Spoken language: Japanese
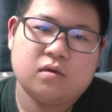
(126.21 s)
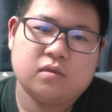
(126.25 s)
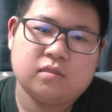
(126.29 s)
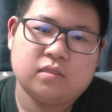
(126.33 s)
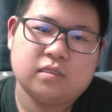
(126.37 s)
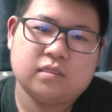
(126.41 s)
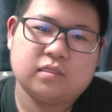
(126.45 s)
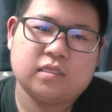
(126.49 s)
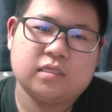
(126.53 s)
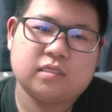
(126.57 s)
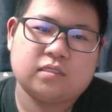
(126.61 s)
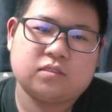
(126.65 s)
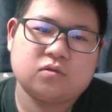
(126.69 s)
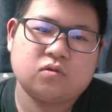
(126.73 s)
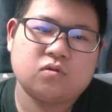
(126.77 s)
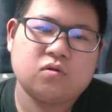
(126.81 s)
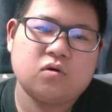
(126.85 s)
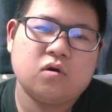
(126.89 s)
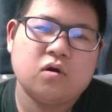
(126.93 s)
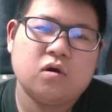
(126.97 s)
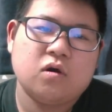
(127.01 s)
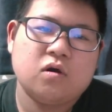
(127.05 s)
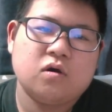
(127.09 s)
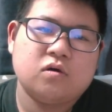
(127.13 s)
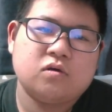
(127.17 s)
ね、で、そ
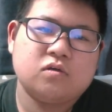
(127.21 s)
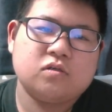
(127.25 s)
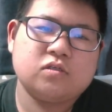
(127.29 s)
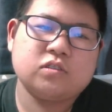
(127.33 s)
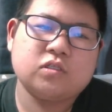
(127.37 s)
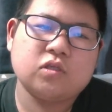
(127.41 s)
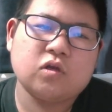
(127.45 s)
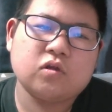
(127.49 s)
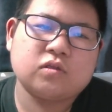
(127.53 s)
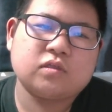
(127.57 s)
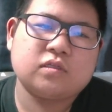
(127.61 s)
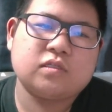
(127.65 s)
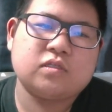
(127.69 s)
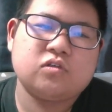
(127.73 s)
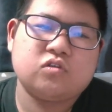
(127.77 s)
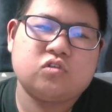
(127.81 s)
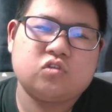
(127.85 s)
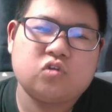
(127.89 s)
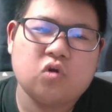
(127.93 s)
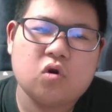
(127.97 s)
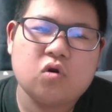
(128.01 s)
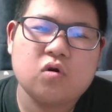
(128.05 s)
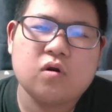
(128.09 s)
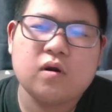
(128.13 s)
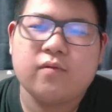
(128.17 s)
の、嘘っていう
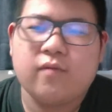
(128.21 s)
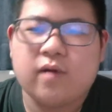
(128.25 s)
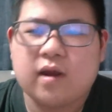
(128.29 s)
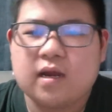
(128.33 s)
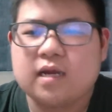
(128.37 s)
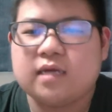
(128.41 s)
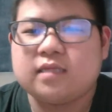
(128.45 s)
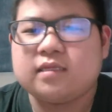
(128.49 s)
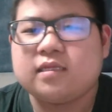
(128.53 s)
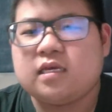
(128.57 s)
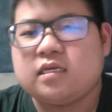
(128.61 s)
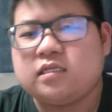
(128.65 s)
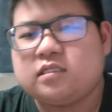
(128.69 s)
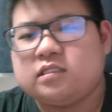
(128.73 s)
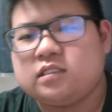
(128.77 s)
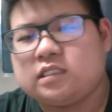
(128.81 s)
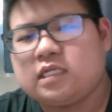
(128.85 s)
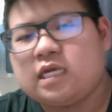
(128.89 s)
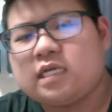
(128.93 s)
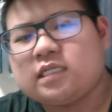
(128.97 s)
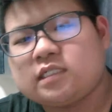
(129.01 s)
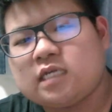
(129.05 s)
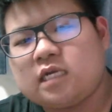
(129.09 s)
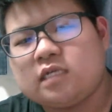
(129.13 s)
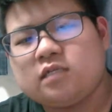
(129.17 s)
証拠はわかんないし、
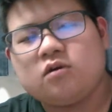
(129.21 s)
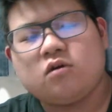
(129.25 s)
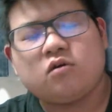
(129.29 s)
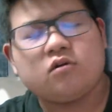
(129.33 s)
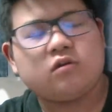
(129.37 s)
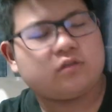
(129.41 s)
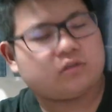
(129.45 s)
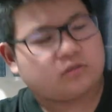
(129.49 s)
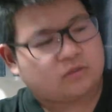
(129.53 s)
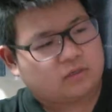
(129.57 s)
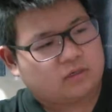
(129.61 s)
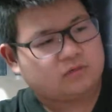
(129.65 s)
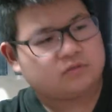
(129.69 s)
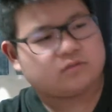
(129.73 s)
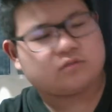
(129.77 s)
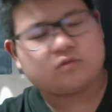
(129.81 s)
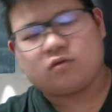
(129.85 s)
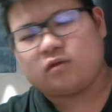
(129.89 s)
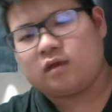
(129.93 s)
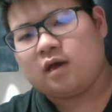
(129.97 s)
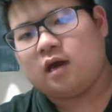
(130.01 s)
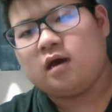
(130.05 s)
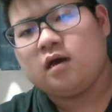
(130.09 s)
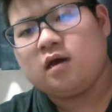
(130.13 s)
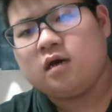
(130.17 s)
確かにり人が
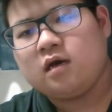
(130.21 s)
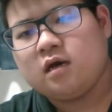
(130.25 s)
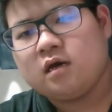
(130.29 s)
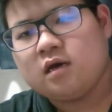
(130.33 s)
嘘だ。